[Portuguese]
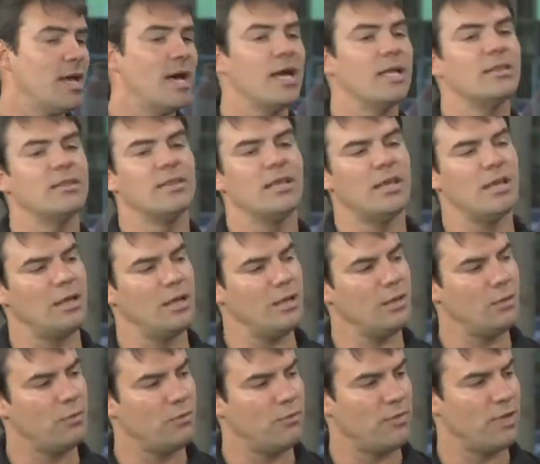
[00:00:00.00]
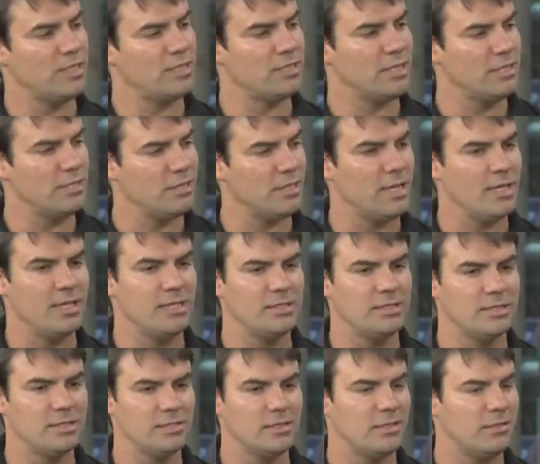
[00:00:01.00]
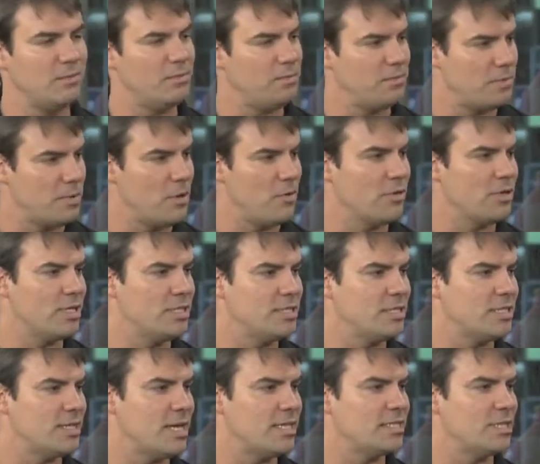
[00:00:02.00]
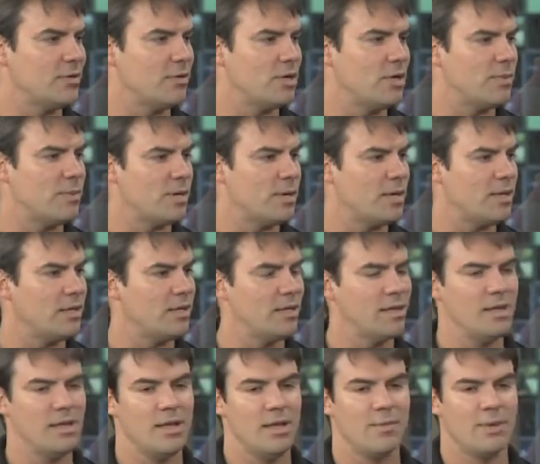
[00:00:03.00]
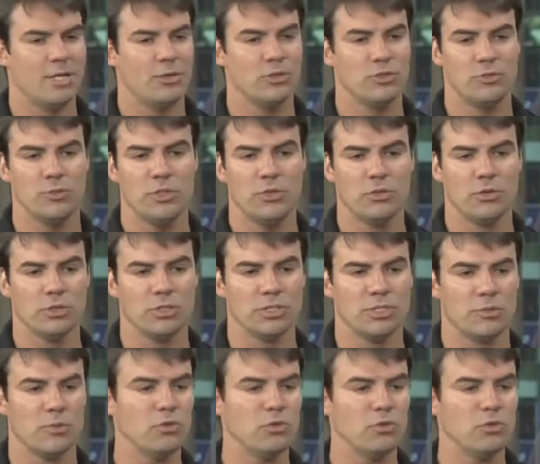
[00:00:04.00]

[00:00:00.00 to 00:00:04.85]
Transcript: até o Faskin 3, que é o grande traje agora para 2012.